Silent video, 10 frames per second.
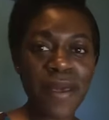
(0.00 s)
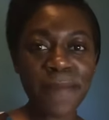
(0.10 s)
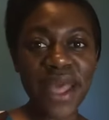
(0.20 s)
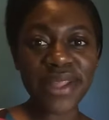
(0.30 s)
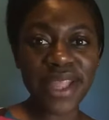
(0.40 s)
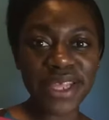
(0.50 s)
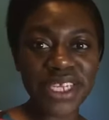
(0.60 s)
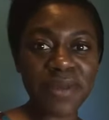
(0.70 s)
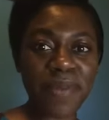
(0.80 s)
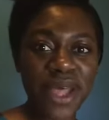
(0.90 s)

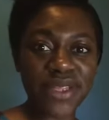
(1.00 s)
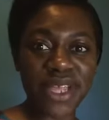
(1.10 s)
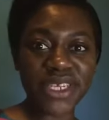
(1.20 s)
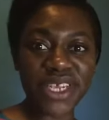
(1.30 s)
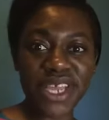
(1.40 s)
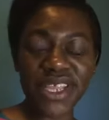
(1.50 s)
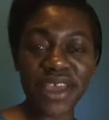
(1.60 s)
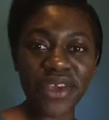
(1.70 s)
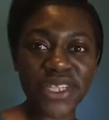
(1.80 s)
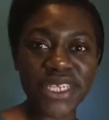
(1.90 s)
Partagez, partagez. Il n'y a
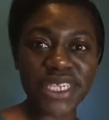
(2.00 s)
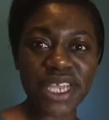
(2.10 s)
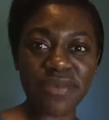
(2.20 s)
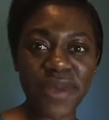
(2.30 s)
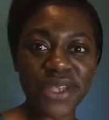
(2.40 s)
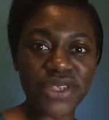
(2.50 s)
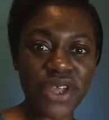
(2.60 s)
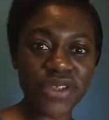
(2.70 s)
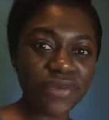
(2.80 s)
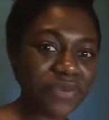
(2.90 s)
que 17 personnes. Non,